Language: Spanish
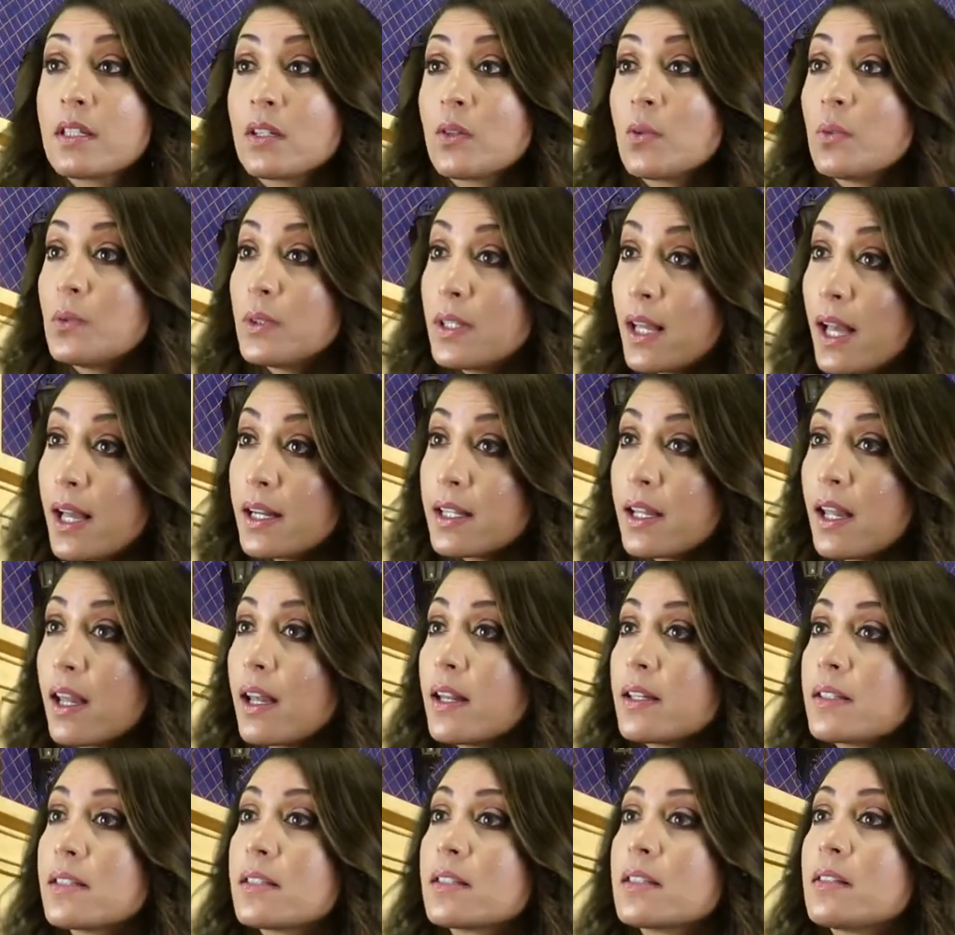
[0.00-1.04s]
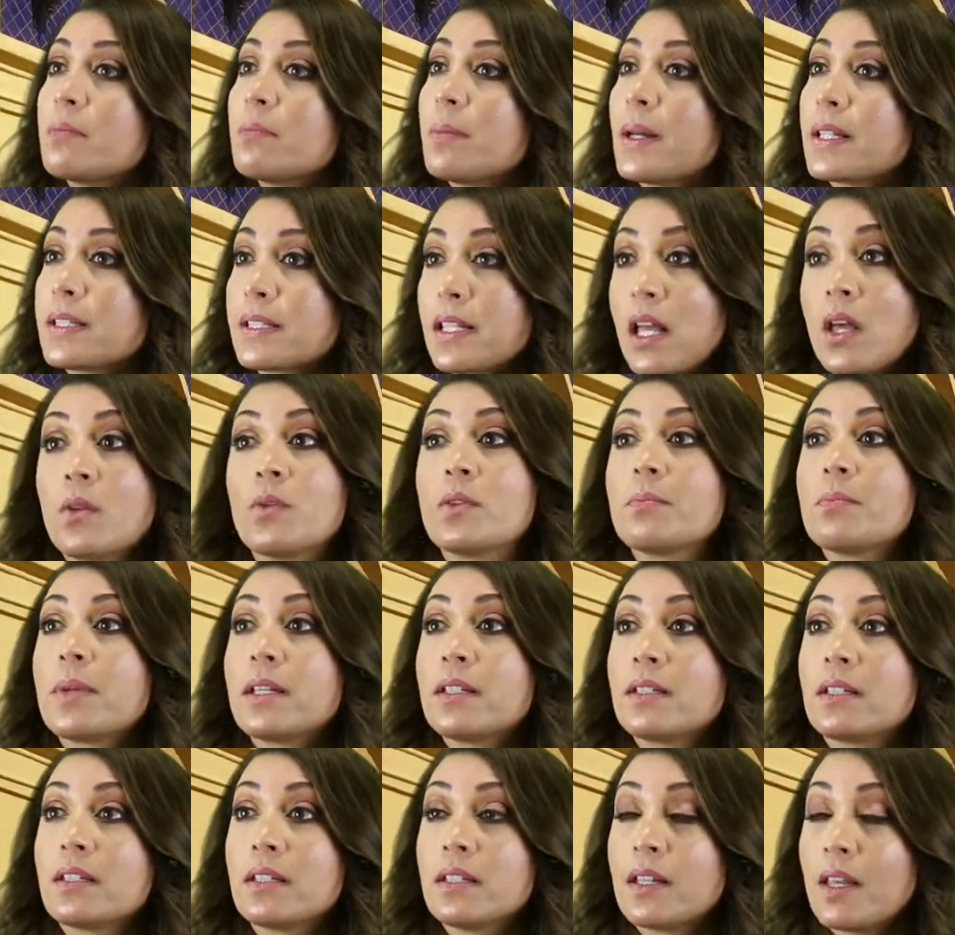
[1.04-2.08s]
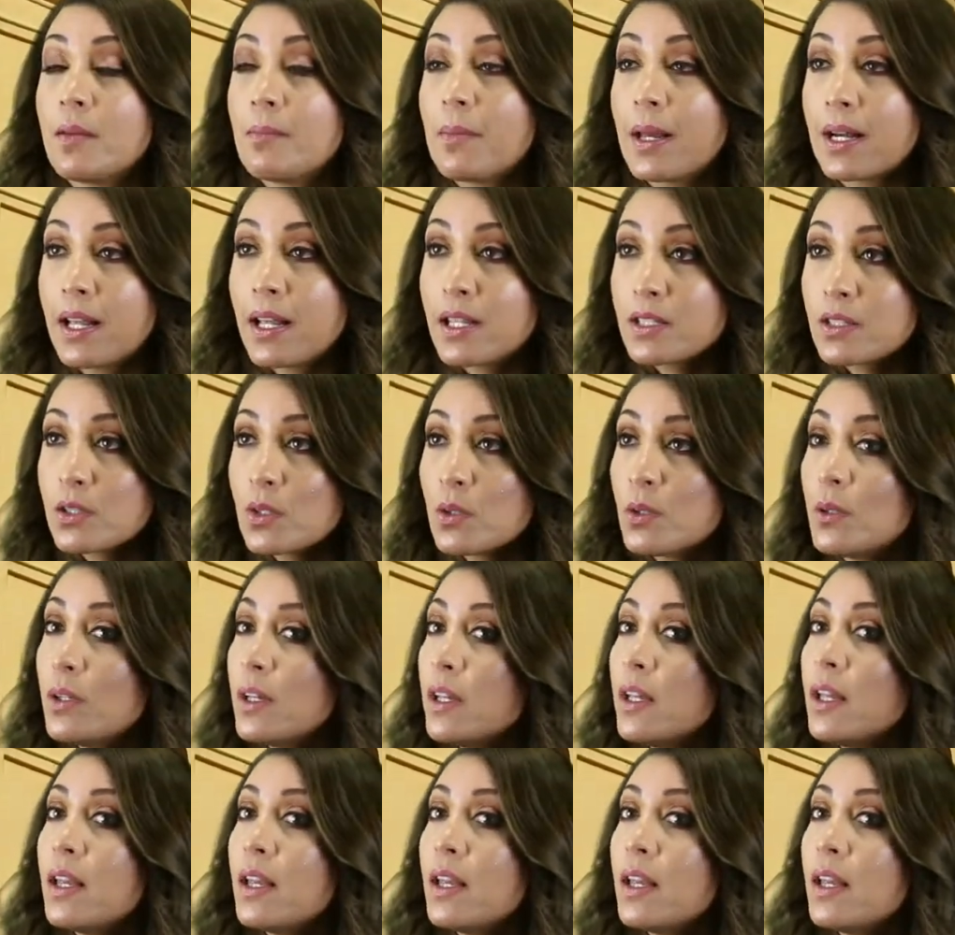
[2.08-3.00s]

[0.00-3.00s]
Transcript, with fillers: secundarias basado en mi embarazo.